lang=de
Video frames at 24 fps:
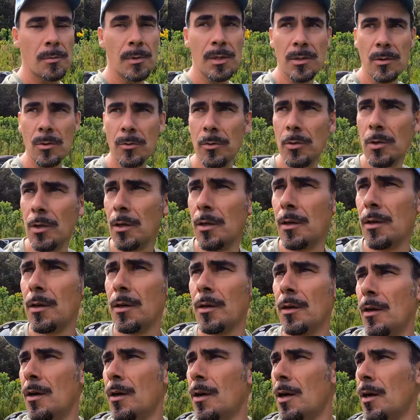mich zu
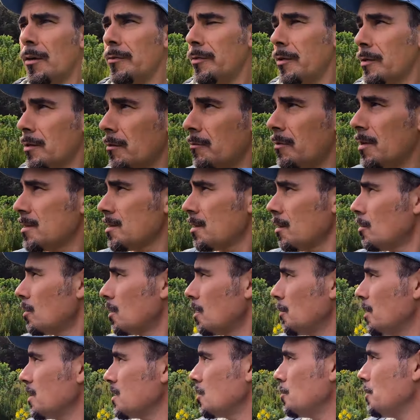vergewissern
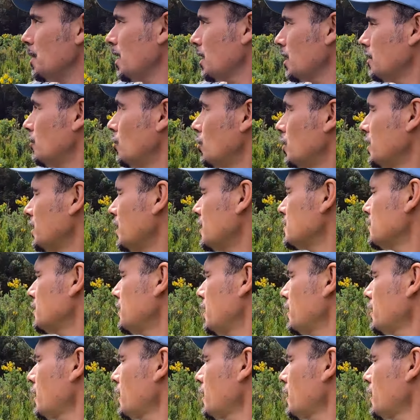oder mir zu merken, wo ich also